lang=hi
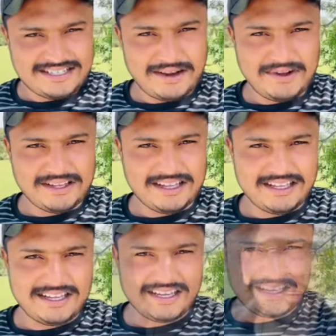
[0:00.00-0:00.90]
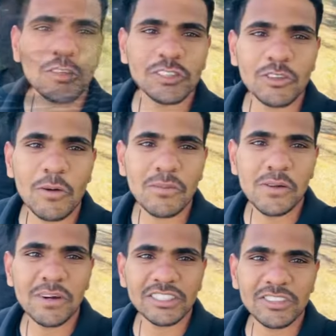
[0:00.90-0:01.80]
जय माता दी हेलो दोस्तों हम
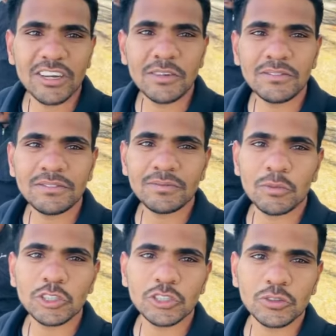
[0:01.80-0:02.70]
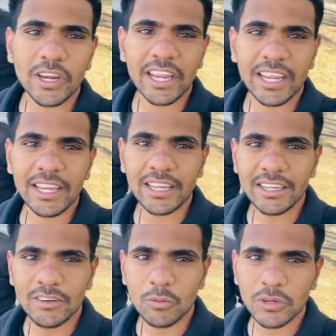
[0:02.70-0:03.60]
लिमाचौन पहुँच चुके हैं
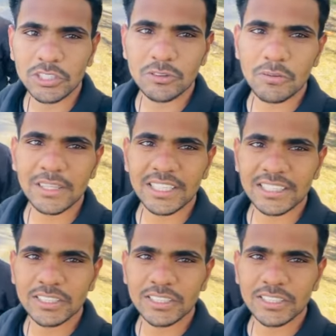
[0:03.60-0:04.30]
दोस्तों माता जी